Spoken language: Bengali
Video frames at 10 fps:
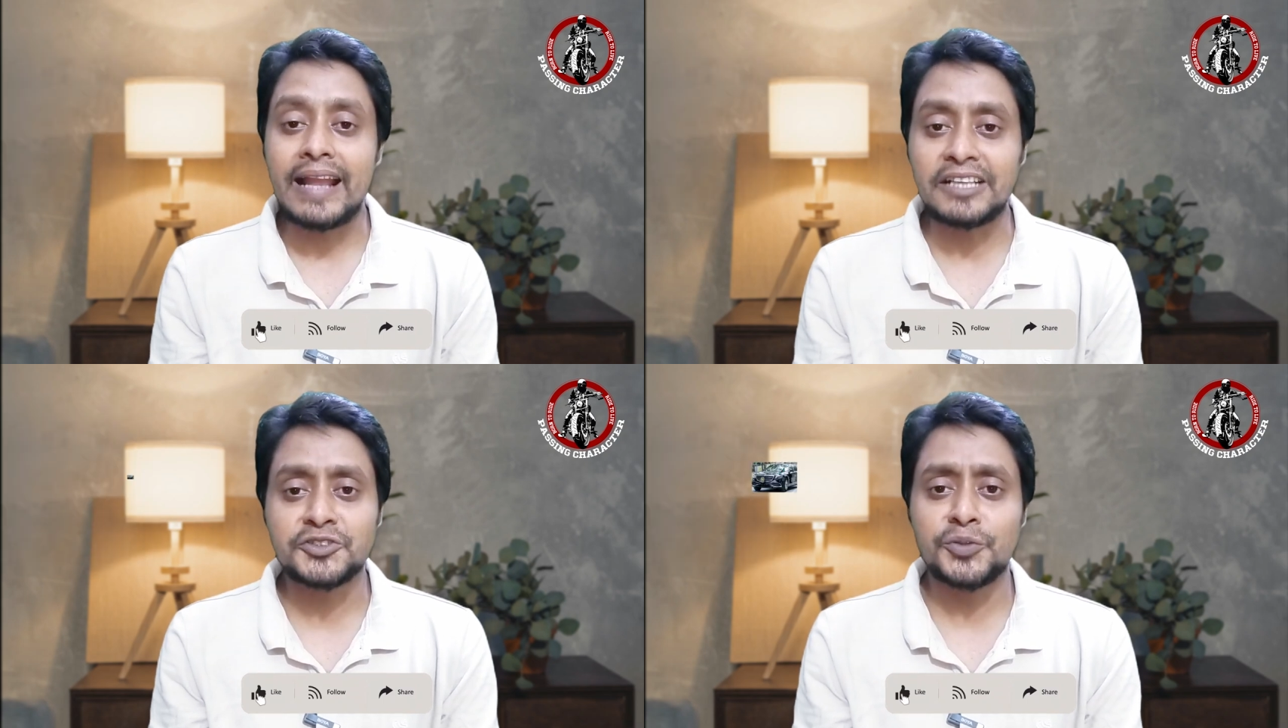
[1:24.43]

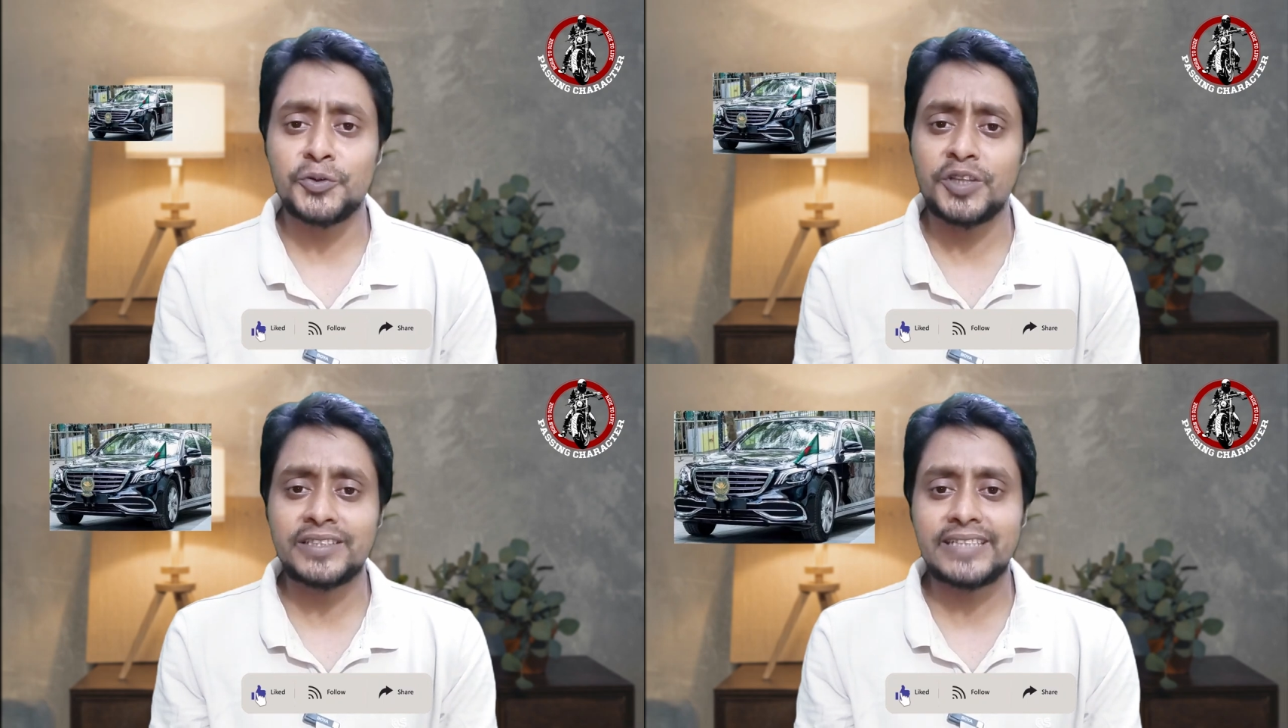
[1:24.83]

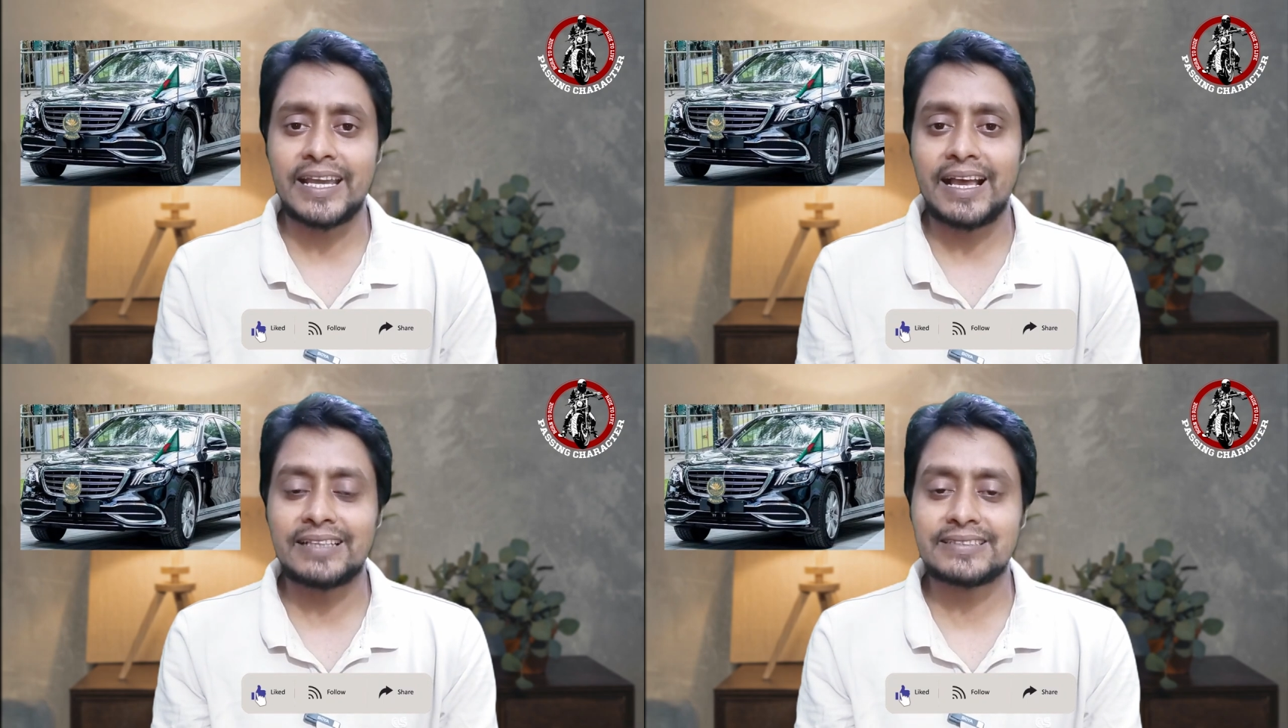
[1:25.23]
রাষ্ট্রপ্রধান
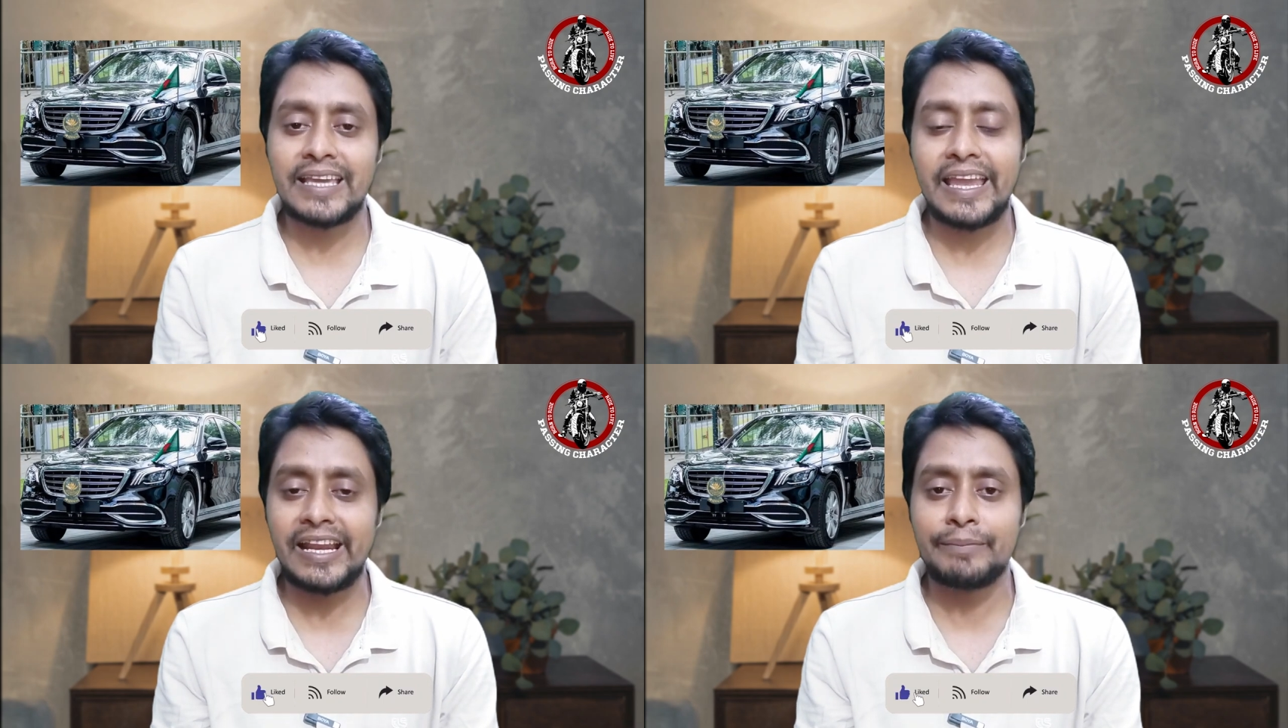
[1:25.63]
যারা
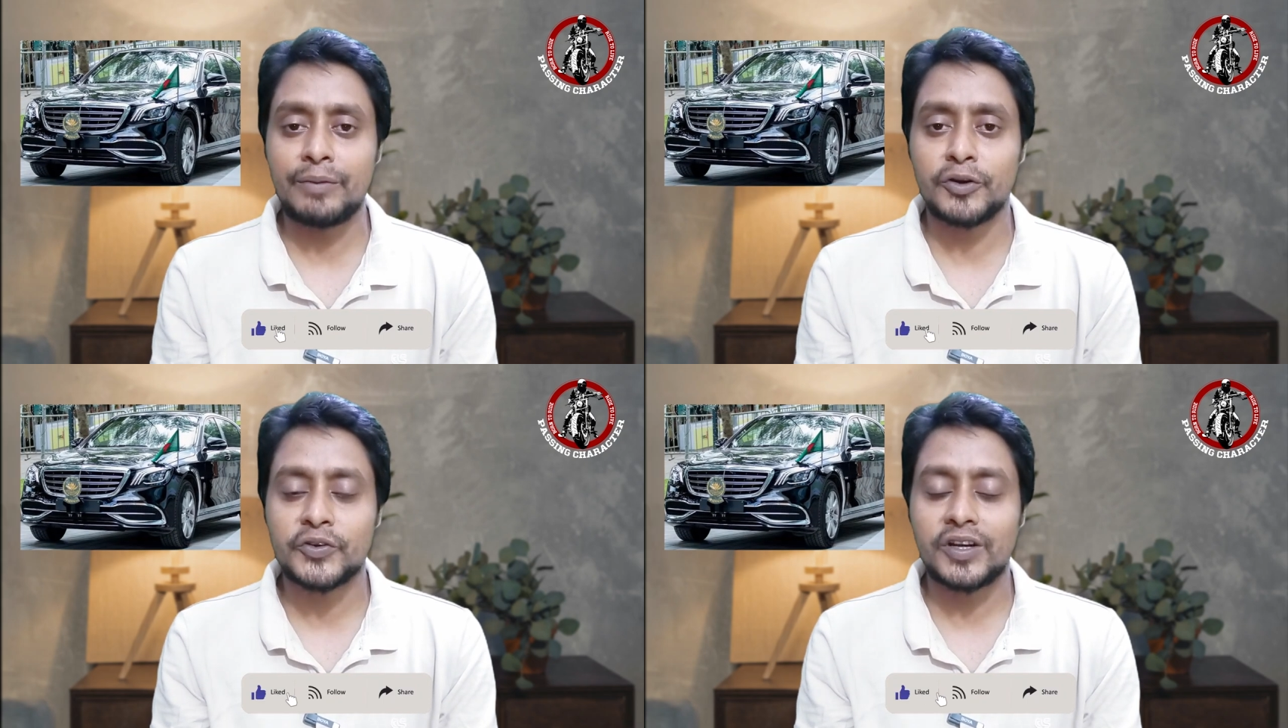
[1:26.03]
আছে এরা
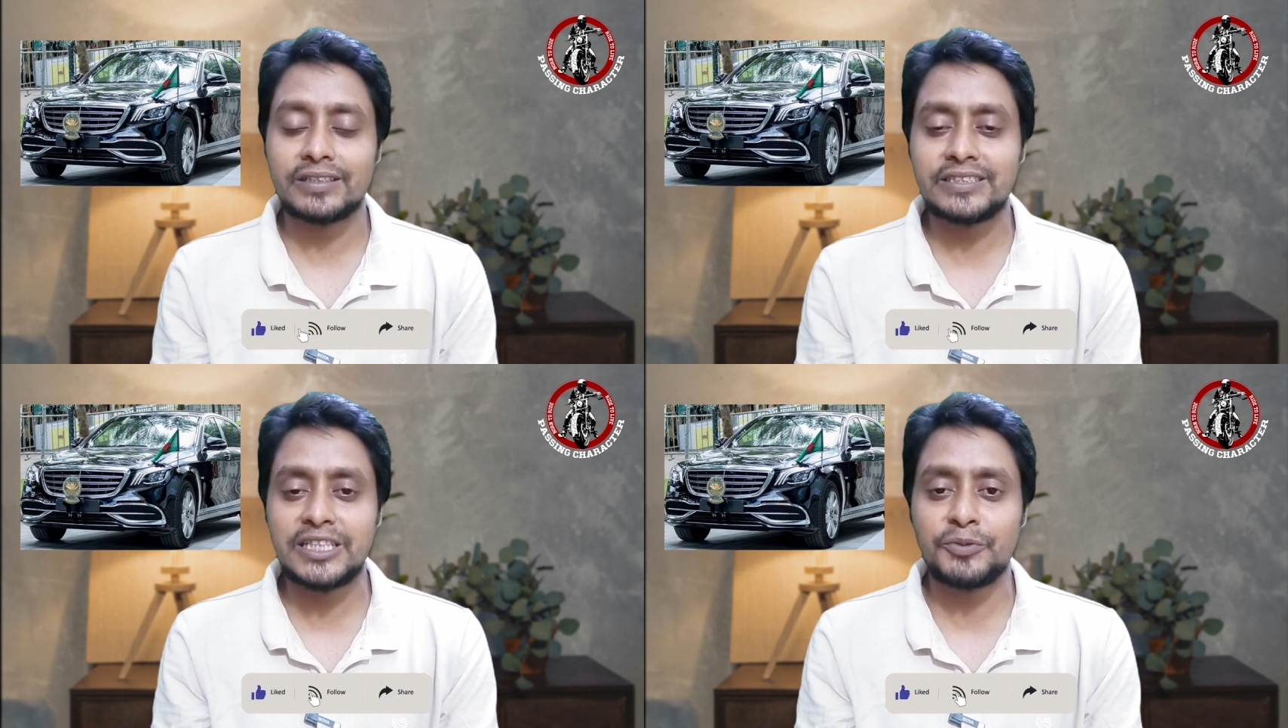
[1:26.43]
ব্যবহার
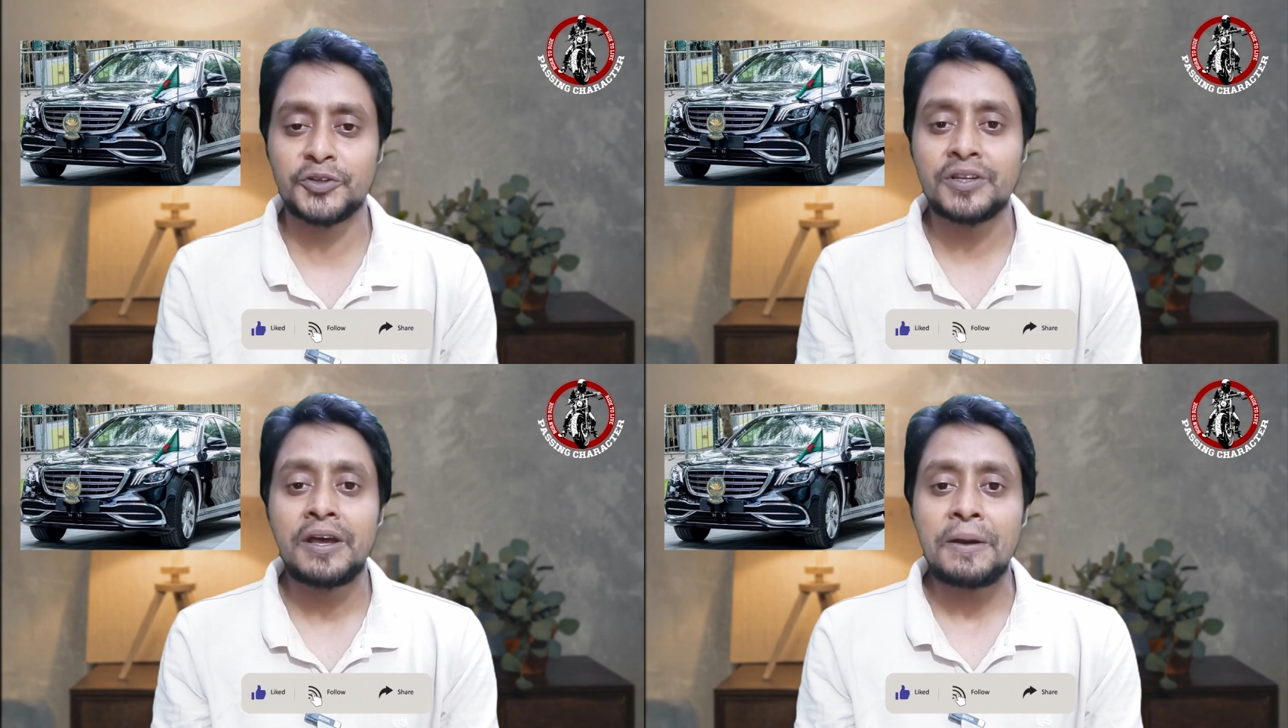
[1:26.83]
করেন যেমন